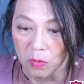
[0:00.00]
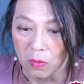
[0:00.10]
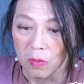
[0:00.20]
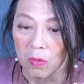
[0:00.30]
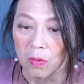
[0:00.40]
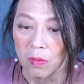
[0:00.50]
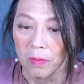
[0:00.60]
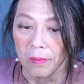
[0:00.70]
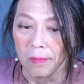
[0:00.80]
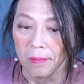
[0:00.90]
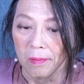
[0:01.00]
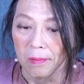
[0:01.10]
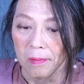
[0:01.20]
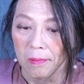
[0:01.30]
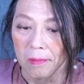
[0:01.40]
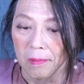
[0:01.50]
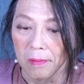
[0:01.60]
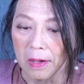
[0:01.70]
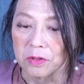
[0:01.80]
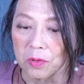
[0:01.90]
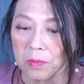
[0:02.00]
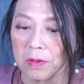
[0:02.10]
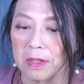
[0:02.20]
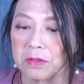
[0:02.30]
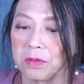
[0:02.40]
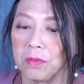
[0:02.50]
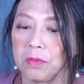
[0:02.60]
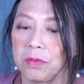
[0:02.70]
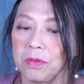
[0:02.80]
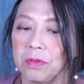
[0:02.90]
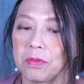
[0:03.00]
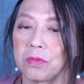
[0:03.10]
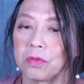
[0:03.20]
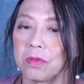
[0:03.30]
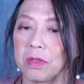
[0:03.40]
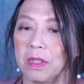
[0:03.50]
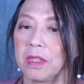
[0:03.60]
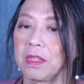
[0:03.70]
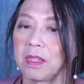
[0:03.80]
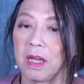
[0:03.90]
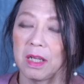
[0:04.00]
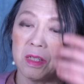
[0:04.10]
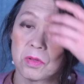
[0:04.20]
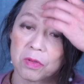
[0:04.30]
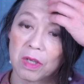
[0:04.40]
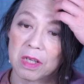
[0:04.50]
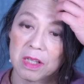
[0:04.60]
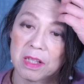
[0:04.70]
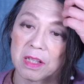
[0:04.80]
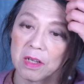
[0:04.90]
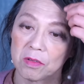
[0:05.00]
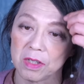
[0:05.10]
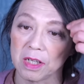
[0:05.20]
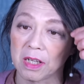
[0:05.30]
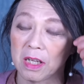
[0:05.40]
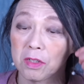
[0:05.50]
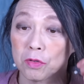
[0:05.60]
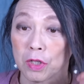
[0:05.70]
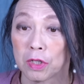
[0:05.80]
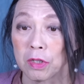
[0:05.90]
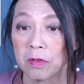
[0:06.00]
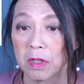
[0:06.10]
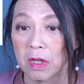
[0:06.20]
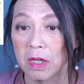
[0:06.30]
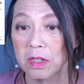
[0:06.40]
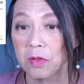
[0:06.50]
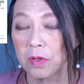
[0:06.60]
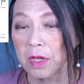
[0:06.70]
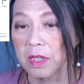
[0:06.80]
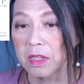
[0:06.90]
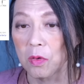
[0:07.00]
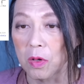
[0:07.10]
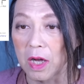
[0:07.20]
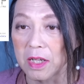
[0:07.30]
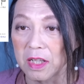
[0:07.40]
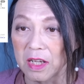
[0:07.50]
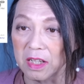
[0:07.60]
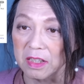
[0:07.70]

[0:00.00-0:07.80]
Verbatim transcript: おお。あ、そうか。そういうことね。書いときゃいいんだよね。書いときゃいいんだよね。書いときゃいいのを書いてな